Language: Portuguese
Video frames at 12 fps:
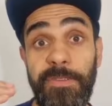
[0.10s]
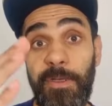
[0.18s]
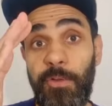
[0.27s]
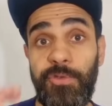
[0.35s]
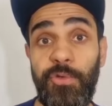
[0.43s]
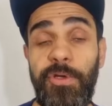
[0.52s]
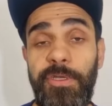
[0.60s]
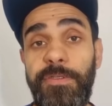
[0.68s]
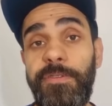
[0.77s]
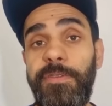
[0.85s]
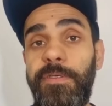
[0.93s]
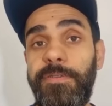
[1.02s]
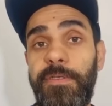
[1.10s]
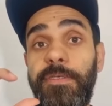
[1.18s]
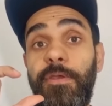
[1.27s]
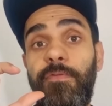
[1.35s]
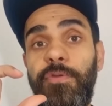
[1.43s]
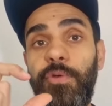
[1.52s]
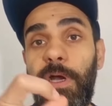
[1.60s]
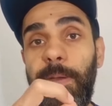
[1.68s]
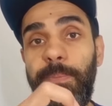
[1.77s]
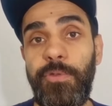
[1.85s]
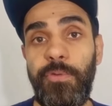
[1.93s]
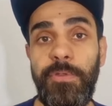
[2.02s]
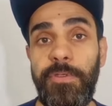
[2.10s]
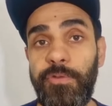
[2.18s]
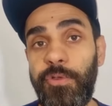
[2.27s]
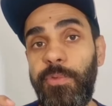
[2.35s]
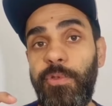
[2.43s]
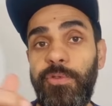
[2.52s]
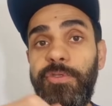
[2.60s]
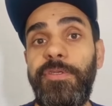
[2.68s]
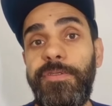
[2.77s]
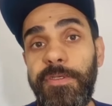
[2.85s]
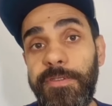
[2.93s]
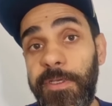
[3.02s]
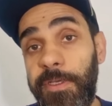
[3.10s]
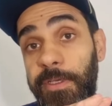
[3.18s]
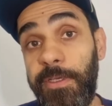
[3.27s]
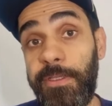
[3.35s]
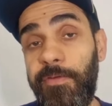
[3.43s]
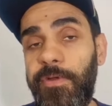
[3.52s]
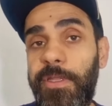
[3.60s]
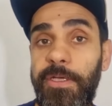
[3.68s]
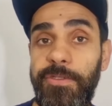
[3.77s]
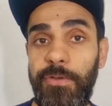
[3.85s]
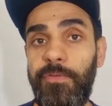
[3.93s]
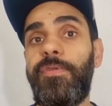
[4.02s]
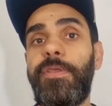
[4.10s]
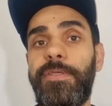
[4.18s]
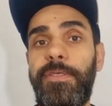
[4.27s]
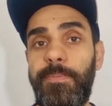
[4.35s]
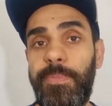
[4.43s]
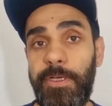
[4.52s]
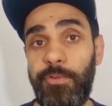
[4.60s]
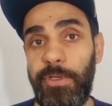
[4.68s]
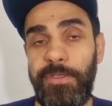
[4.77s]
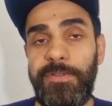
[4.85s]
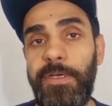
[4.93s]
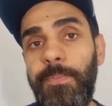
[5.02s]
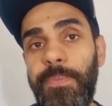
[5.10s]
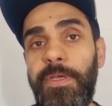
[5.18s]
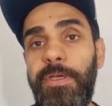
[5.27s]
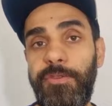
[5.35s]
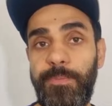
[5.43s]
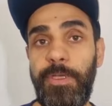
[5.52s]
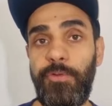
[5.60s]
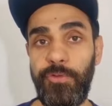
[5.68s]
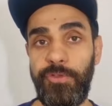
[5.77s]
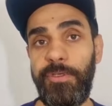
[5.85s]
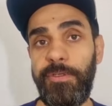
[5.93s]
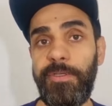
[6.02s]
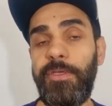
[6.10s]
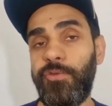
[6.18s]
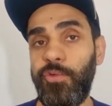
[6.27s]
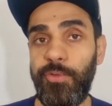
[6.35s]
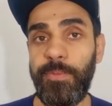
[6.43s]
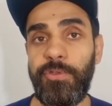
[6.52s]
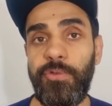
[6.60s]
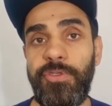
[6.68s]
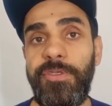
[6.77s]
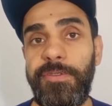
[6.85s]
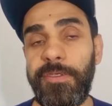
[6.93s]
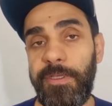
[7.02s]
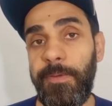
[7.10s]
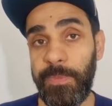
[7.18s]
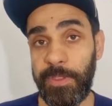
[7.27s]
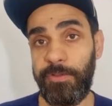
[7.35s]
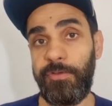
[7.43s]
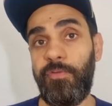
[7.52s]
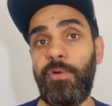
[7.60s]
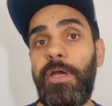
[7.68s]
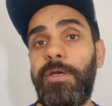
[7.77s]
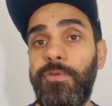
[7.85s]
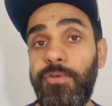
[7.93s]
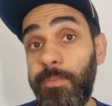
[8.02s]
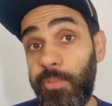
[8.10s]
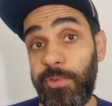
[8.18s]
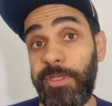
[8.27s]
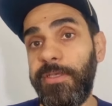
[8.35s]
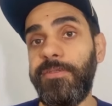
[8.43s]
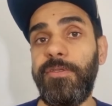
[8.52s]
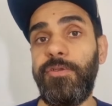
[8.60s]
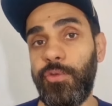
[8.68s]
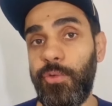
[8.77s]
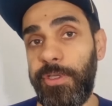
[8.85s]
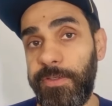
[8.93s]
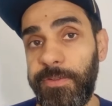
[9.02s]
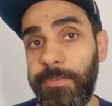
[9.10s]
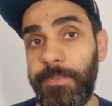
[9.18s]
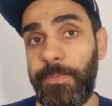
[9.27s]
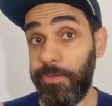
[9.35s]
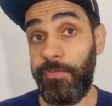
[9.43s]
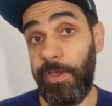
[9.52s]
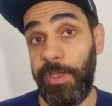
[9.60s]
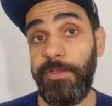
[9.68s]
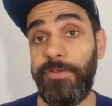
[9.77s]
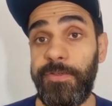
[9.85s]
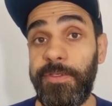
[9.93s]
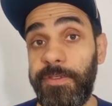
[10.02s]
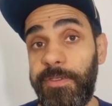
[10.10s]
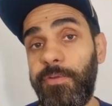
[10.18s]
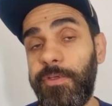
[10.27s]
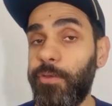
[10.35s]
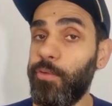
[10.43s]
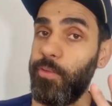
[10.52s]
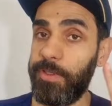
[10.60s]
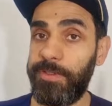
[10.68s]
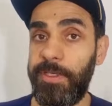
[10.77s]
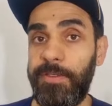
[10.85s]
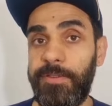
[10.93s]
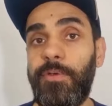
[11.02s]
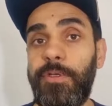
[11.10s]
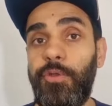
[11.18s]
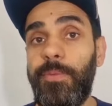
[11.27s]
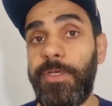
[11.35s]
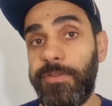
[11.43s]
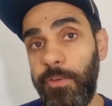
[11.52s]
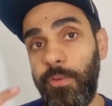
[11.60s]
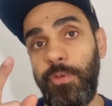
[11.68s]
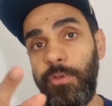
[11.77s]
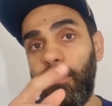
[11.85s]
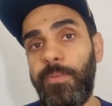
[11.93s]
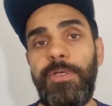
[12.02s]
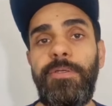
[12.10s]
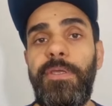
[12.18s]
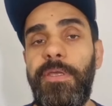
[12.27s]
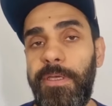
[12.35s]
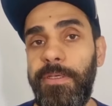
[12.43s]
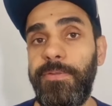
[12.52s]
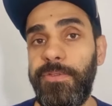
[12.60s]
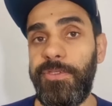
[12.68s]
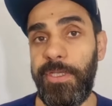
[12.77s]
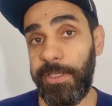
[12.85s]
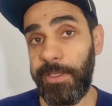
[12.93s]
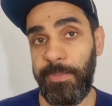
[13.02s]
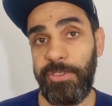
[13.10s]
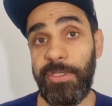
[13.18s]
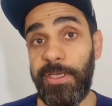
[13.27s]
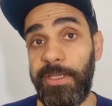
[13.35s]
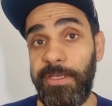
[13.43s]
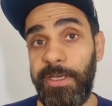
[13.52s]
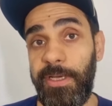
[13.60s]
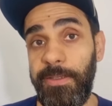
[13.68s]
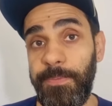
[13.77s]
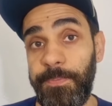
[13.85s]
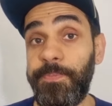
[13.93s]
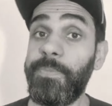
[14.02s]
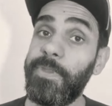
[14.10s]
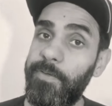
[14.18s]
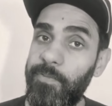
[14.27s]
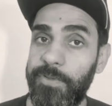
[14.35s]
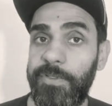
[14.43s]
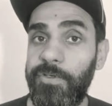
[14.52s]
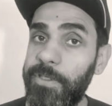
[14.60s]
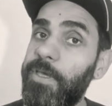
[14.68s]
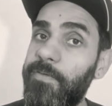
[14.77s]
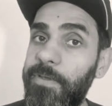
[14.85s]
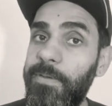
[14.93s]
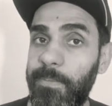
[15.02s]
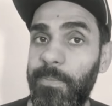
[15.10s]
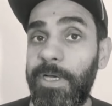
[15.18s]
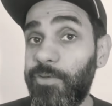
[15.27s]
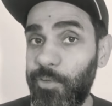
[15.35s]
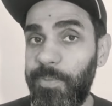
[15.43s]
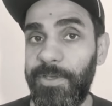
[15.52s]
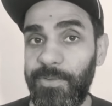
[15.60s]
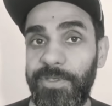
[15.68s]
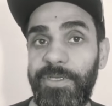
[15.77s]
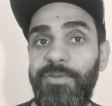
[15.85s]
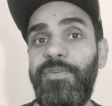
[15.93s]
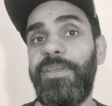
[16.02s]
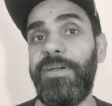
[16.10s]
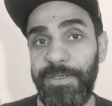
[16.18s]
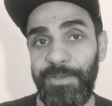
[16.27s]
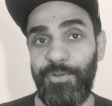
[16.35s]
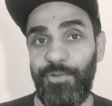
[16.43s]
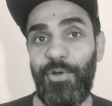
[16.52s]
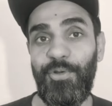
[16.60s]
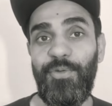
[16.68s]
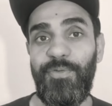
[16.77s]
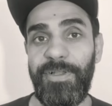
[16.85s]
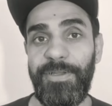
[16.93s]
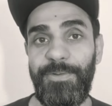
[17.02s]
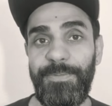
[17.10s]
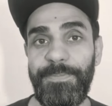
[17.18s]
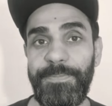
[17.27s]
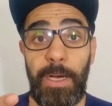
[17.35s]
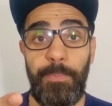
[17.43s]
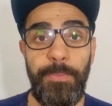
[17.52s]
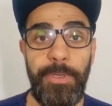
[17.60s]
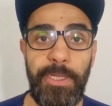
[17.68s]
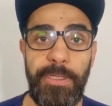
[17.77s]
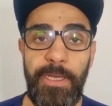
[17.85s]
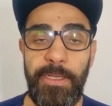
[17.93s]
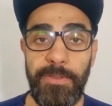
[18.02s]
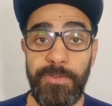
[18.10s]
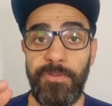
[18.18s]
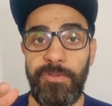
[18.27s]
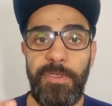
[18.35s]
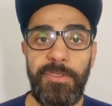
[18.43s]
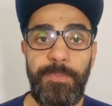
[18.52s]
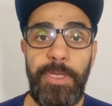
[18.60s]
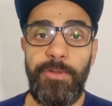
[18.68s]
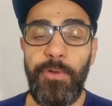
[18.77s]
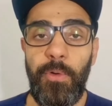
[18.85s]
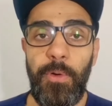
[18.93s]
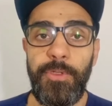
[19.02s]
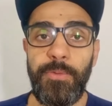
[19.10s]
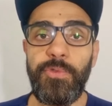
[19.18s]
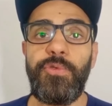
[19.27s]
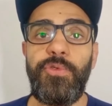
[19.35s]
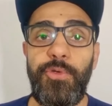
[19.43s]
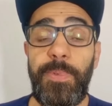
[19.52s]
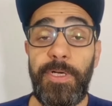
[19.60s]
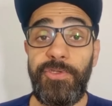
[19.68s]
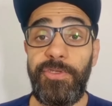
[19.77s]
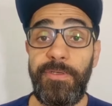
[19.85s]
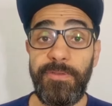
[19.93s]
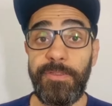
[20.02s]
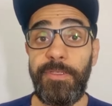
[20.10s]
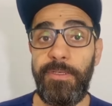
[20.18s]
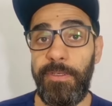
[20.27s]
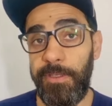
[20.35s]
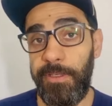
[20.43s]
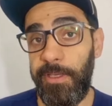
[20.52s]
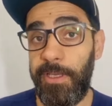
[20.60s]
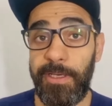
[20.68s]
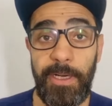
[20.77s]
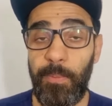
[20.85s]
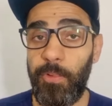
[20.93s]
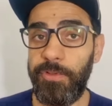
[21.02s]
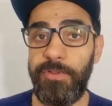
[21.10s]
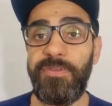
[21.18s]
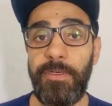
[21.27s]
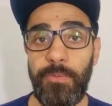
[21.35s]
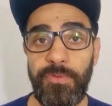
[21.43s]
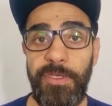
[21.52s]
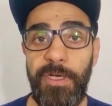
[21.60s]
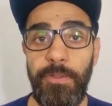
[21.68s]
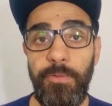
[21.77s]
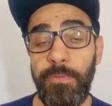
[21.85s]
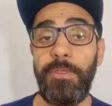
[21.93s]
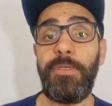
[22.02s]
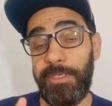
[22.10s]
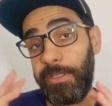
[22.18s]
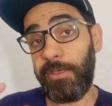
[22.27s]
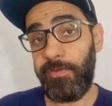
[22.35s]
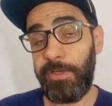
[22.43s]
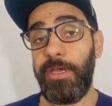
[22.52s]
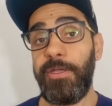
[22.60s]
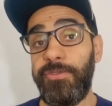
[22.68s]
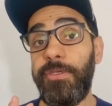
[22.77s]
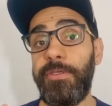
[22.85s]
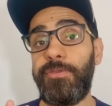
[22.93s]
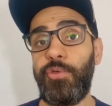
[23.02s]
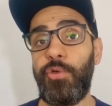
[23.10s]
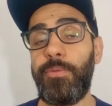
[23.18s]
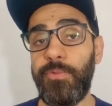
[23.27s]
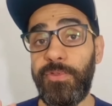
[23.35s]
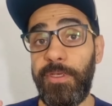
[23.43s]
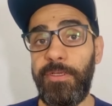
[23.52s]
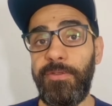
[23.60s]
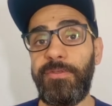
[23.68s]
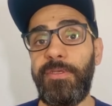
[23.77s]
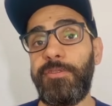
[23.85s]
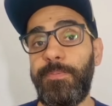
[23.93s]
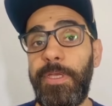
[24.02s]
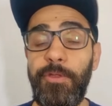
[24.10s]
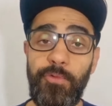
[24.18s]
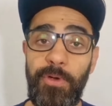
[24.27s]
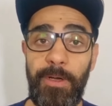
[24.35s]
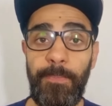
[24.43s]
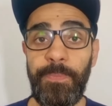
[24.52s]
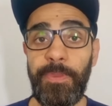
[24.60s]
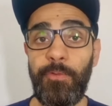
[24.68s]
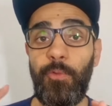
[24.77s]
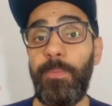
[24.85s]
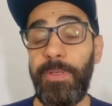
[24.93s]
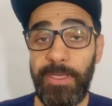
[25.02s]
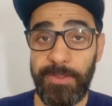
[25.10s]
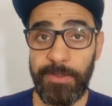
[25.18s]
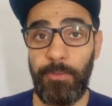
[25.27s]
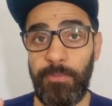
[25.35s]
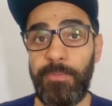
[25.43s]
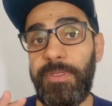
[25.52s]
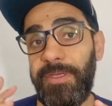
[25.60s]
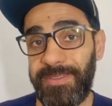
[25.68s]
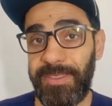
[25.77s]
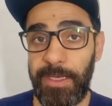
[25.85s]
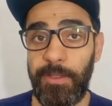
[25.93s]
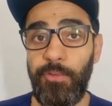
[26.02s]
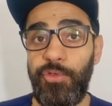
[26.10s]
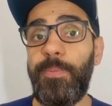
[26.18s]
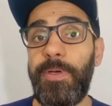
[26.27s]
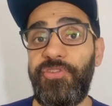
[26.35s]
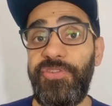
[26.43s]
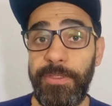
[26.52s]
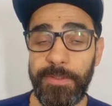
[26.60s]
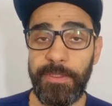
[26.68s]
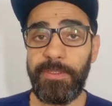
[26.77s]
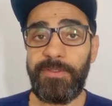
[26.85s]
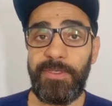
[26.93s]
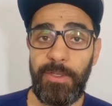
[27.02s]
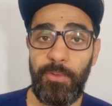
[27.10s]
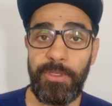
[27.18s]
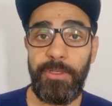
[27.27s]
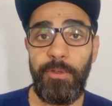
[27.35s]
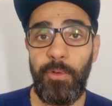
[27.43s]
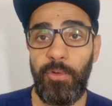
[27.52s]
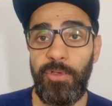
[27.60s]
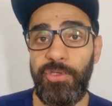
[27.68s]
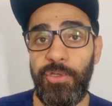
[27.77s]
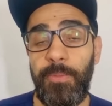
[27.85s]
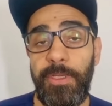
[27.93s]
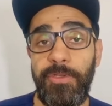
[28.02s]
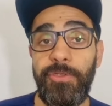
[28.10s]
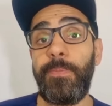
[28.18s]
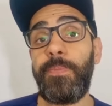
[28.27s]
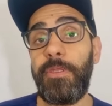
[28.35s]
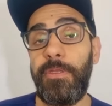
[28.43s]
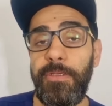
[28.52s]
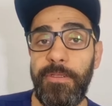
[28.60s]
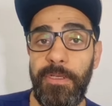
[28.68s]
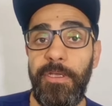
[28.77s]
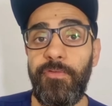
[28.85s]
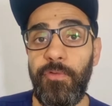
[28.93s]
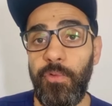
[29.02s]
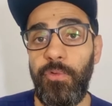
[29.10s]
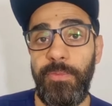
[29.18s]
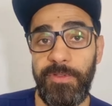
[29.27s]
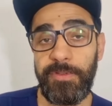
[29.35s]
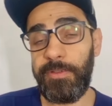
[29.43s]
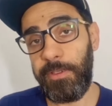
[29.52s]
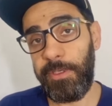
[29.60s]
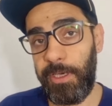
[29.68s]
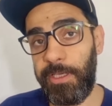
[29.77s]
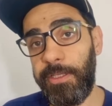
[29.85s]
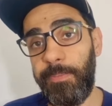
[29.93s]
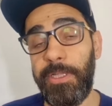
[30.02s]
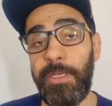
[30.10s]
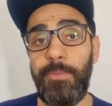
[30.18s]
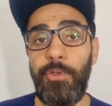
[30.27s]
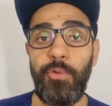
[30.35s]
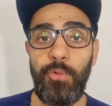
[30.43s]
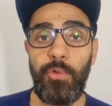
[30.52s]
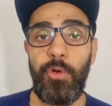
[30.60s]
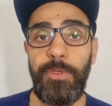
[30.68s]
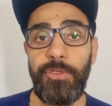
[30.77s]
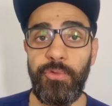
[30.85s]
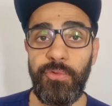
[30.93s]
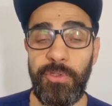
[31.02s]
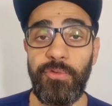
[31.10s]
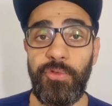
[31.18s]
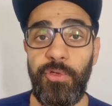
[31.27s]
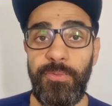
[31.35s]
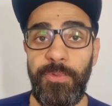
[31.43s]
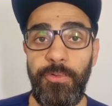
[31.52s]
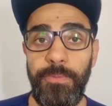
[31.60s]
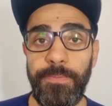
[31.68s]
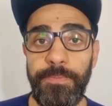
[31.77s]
Saudações, e esse aqui é um vídeo rápido sobre notícias. Na verdade, eu vim aqui para atualizar a respeito de três últimas notícias, né, divulgadas por três editoras diferentes, sendo que duas, né, são aqui do Brasil e uma é diretamente lá da Itália, que vocês já devem mais ou menos adivinhar de qual eu estou falando. A primeira delas diz respeito ao ônibus do Tio Patinhas, que ele acabou de ser anunciado, que na verdade esse ônibus ele diz respeito à compilação da saga do Tio Patinhas, lançado aqui originalmente em três volumes, ainda pela Abril no começo dos anos 2000.